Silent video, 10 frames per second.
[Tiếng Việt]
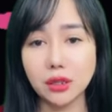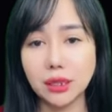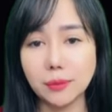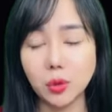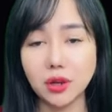
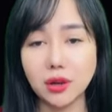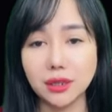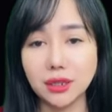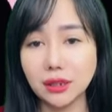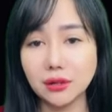"Em quen với
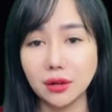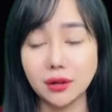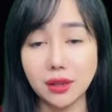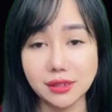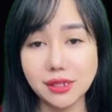anh ta
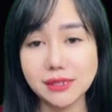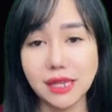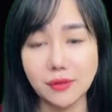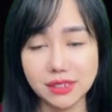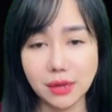à?"
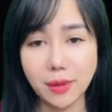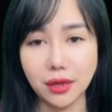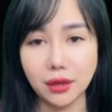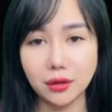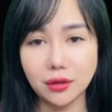
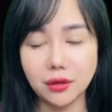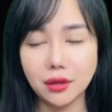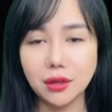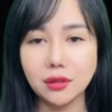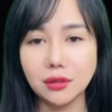Trình Huy
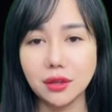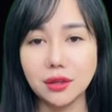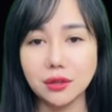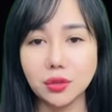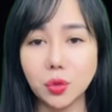không kìm lòng
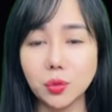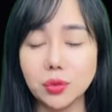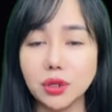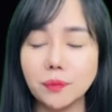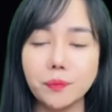được mà
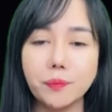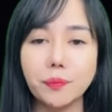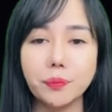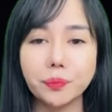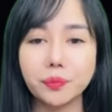lên tiếng hỏi.
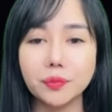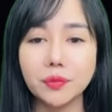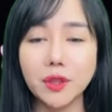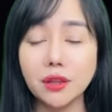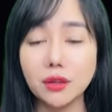
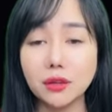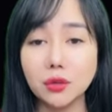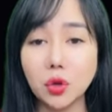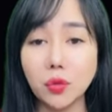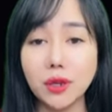Thời gian gần
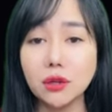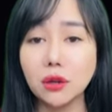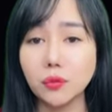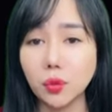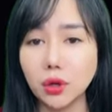đây,
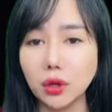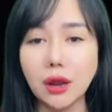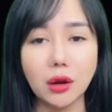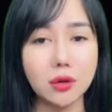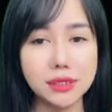kể từ
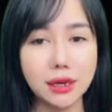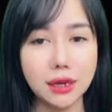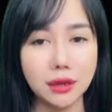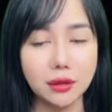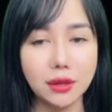khi hắn
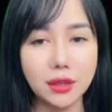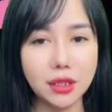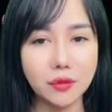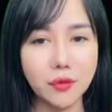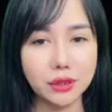quyết tâm theo
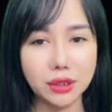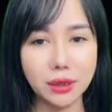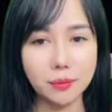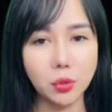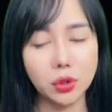đuổi lại vợ
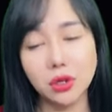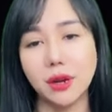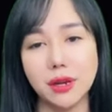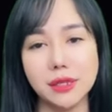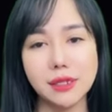cũ,
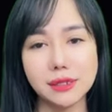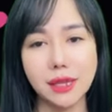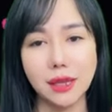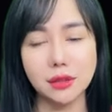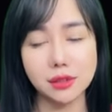xung
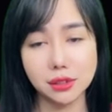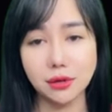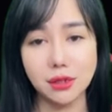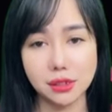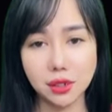quanh mỗi lúc
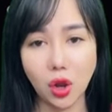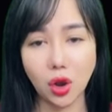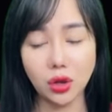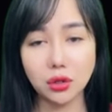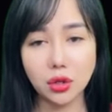lại
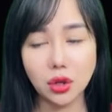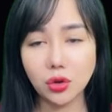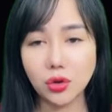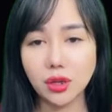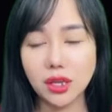có thêm
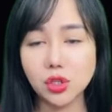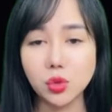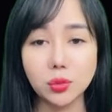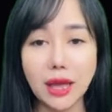người tiếp cận.